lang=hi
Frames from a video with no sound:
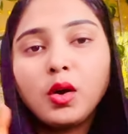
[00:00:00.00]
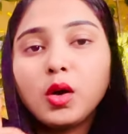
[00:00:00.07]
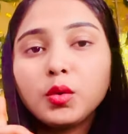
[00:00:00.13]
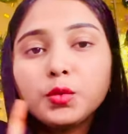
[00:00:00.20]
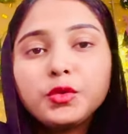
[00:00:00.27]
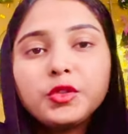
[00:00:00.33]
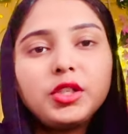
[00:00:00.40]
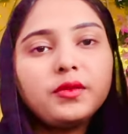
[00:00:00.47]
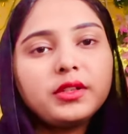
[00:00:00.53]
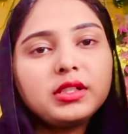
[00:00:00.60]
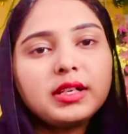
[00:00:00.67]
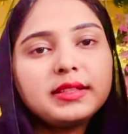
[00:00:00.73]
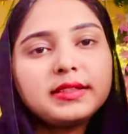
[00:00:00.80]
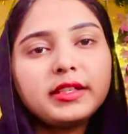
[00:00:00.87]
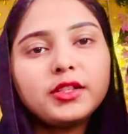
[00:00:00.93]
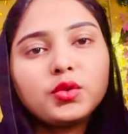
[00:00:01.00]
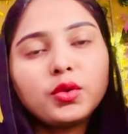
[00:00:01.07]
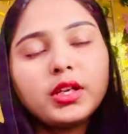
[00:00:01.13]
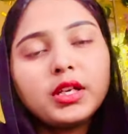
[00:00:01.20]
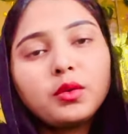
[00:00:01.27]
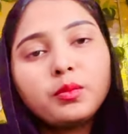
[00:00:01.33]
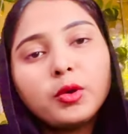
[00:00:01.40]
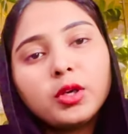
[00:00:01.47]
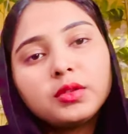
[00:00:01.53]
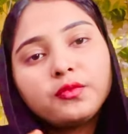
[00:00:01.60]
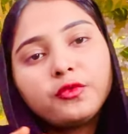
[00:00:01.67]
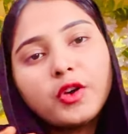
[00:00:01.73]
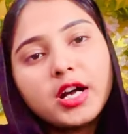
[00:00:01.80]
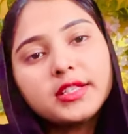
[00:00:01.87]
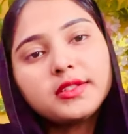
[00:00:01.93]
और उसकी वजह से जो है ना बहुत
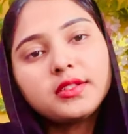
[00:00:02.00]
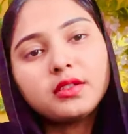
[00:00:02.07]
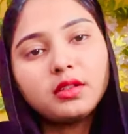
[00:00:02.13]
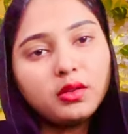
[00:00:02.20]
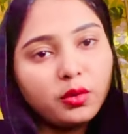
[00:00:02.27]
फास्ट